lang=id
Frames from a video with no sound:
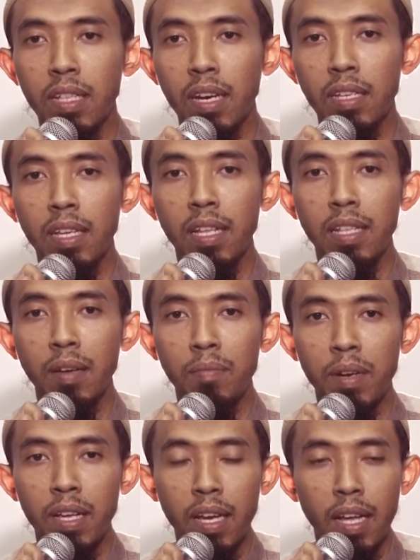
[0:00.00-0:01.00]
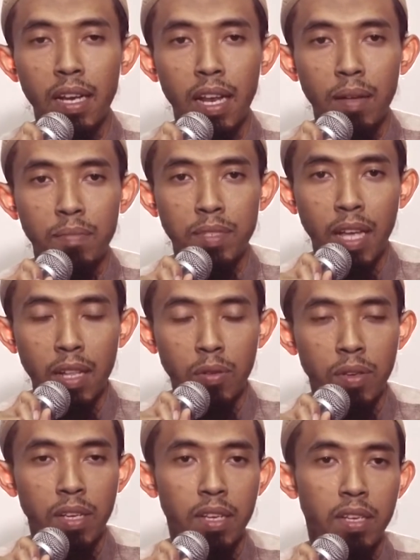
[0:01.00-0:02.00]
ternyata mereka dalam
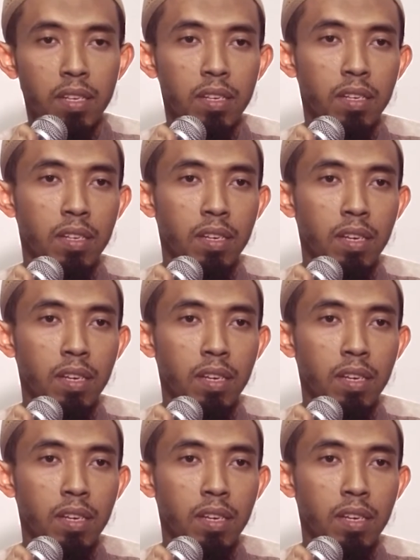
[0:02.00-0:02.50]
satu ini